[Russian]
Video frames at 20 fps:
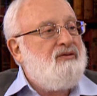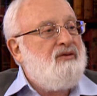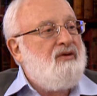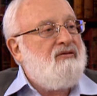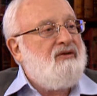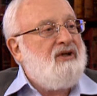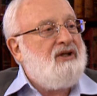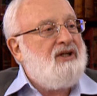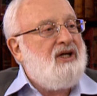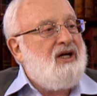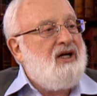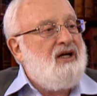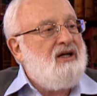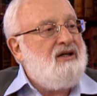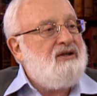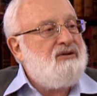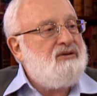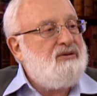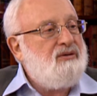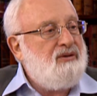чего вы это
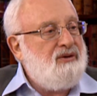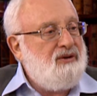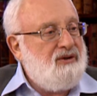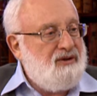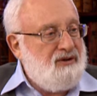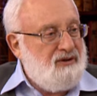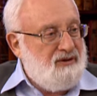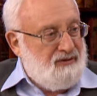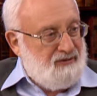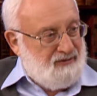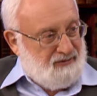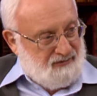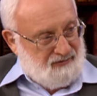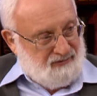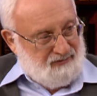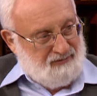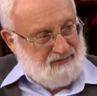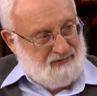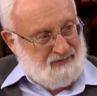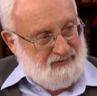реализуете?
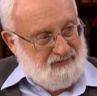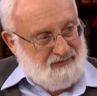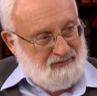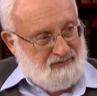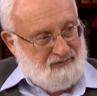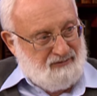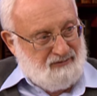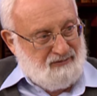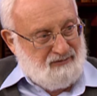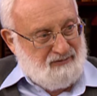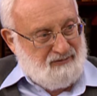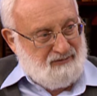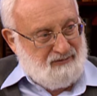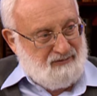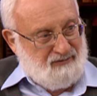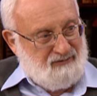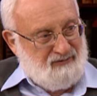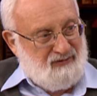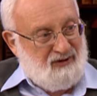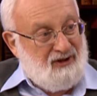
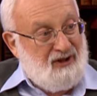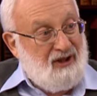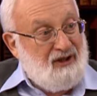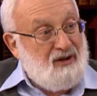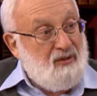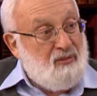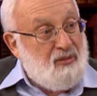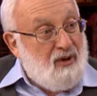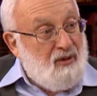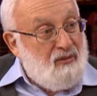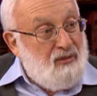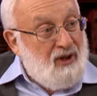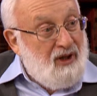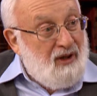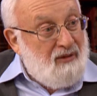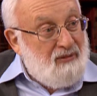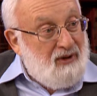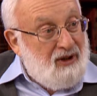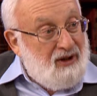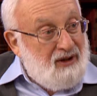Вот это
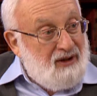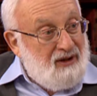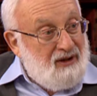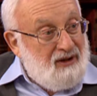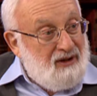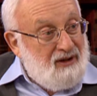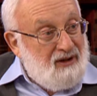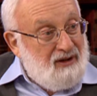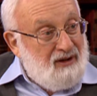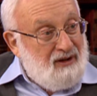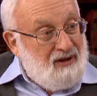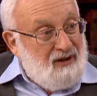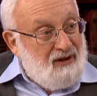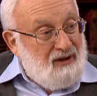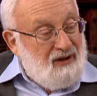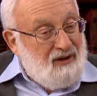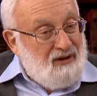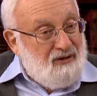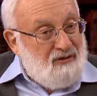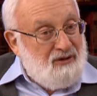проблема.
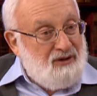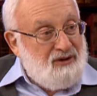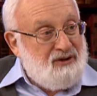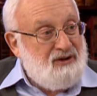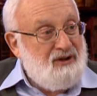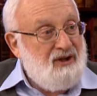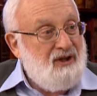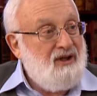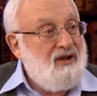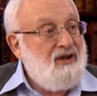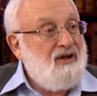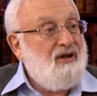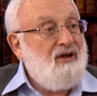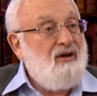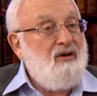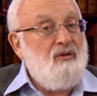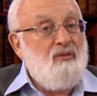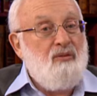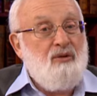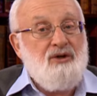То есть
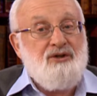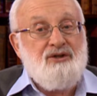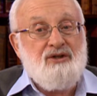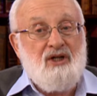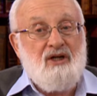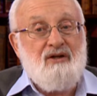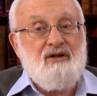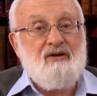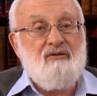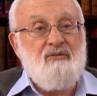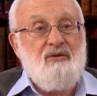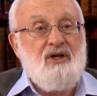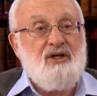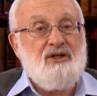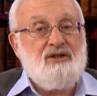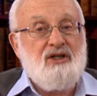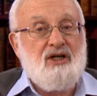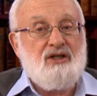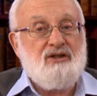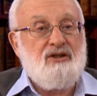любой человек в
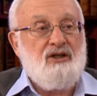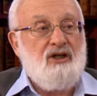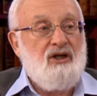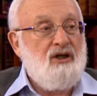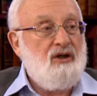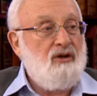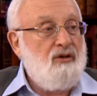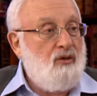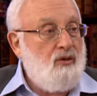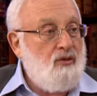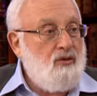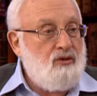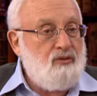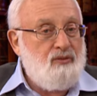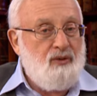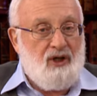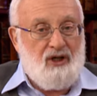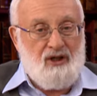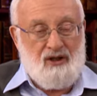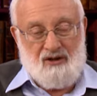мире скажет,
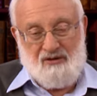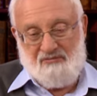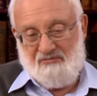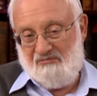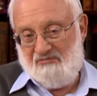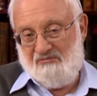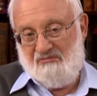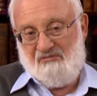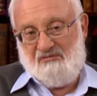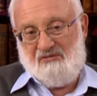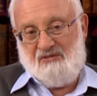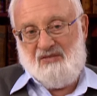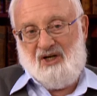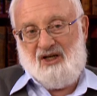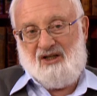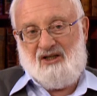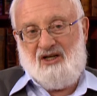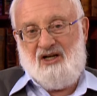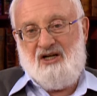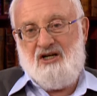дружба –
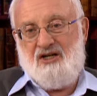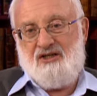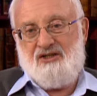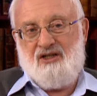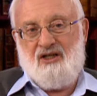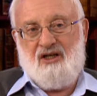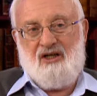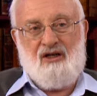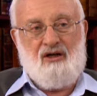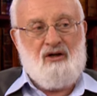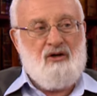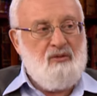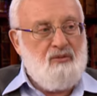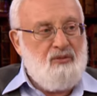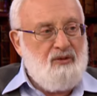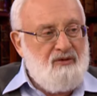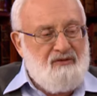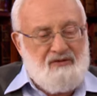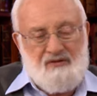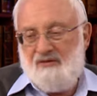отлично,
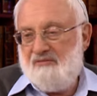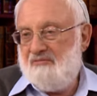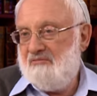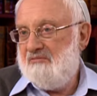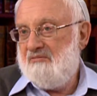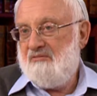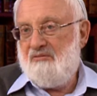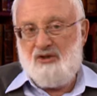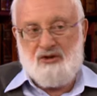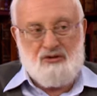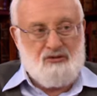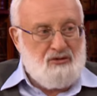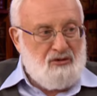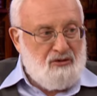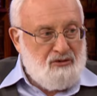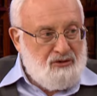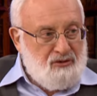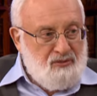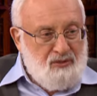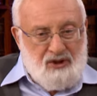любовь между
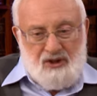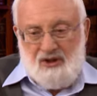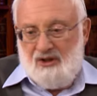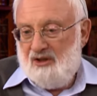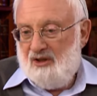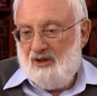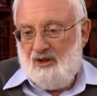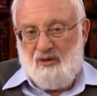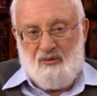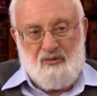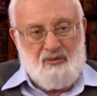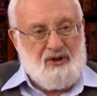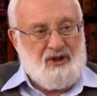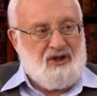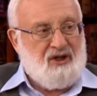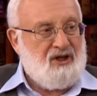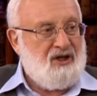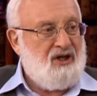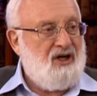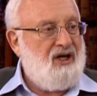людьми –
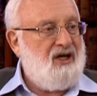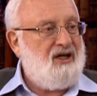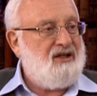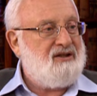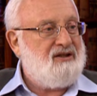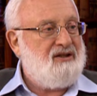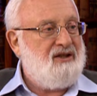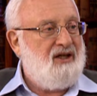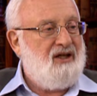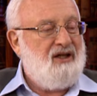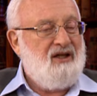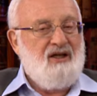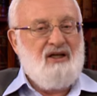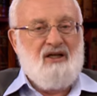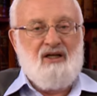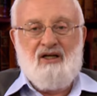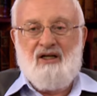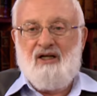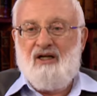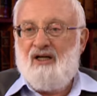прекрасно,
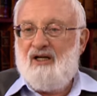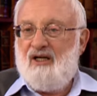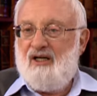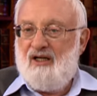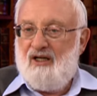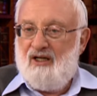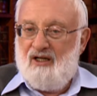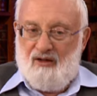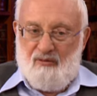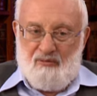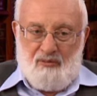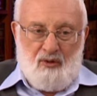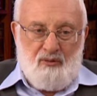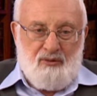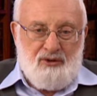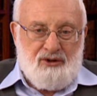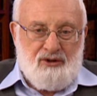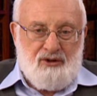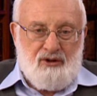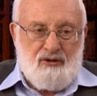э,
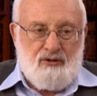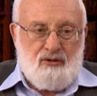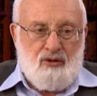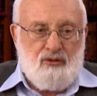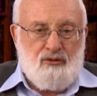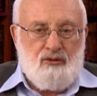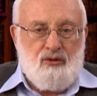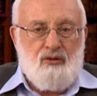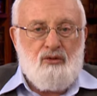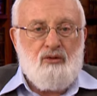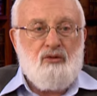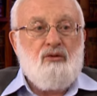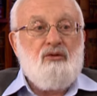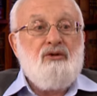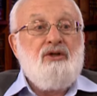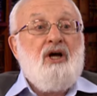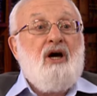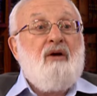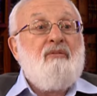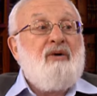помощь друг
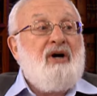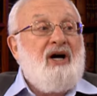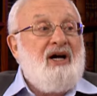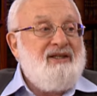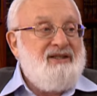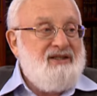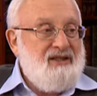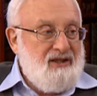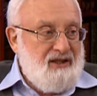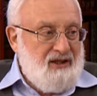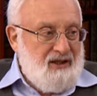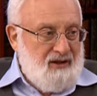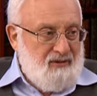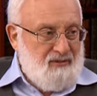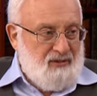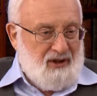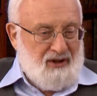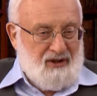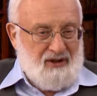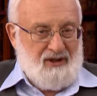другу
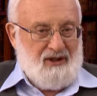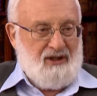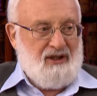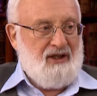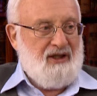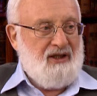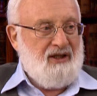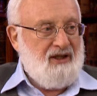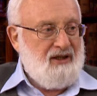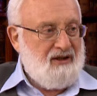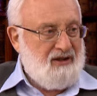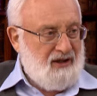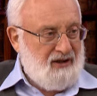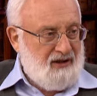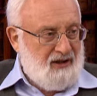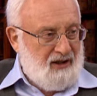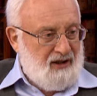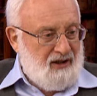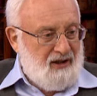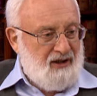необходима да. и
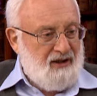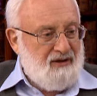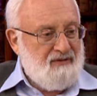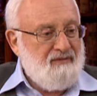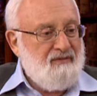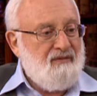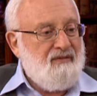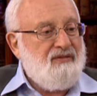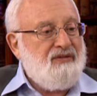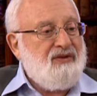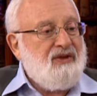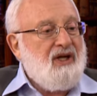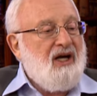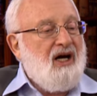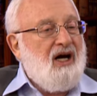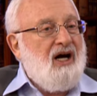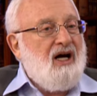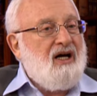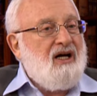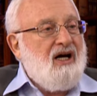так далее –
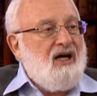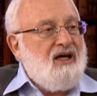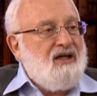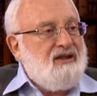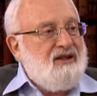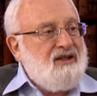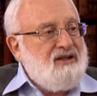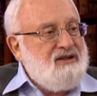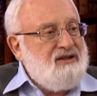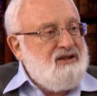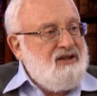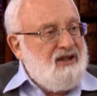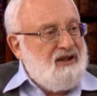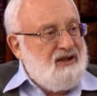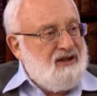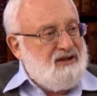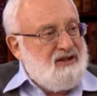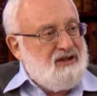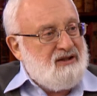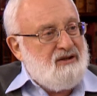а как это
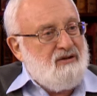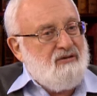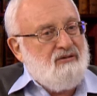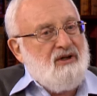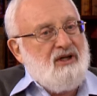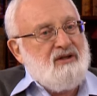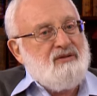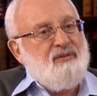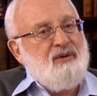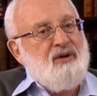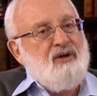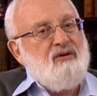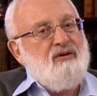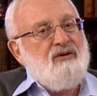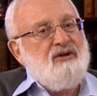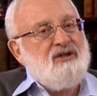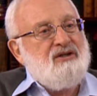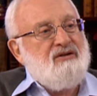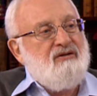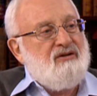сделать, если у нас
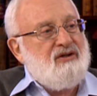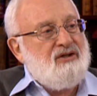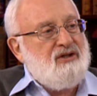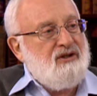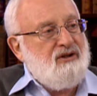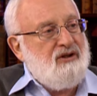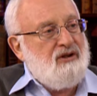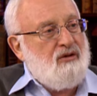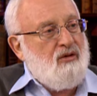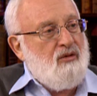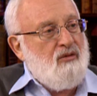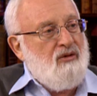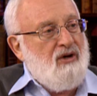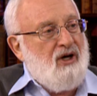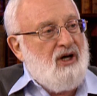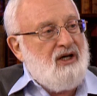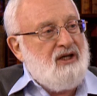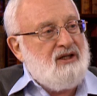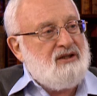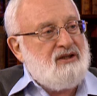природа совершенно
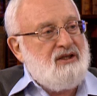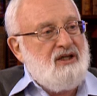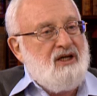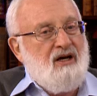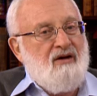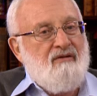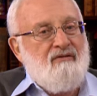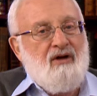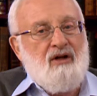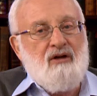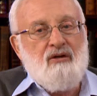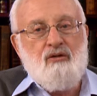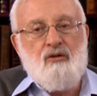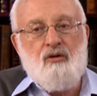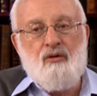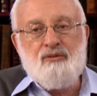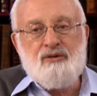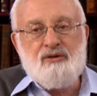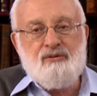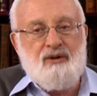другая? Если я
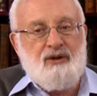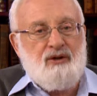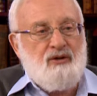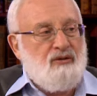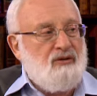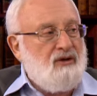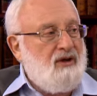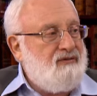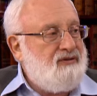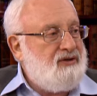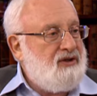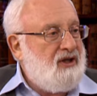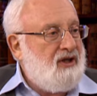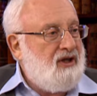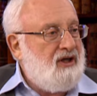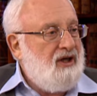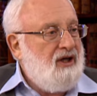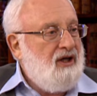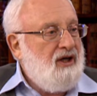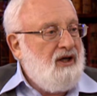волком смотрю на
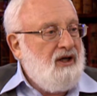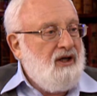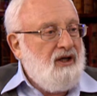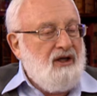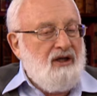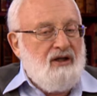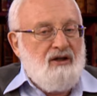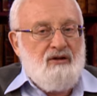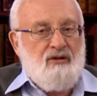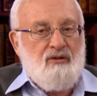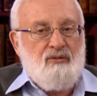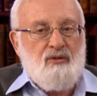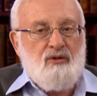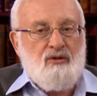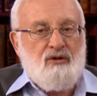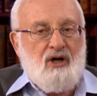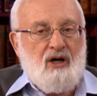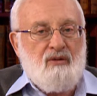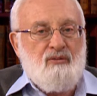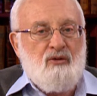всех и
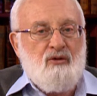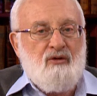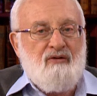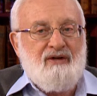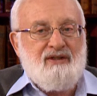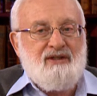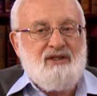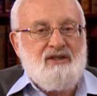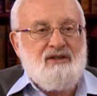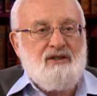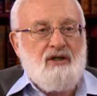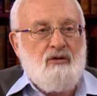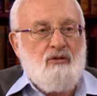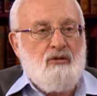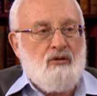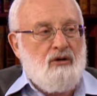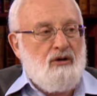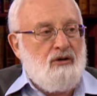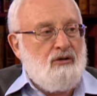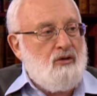думаю, как бы ухватить за
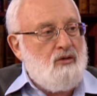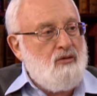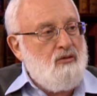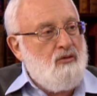горло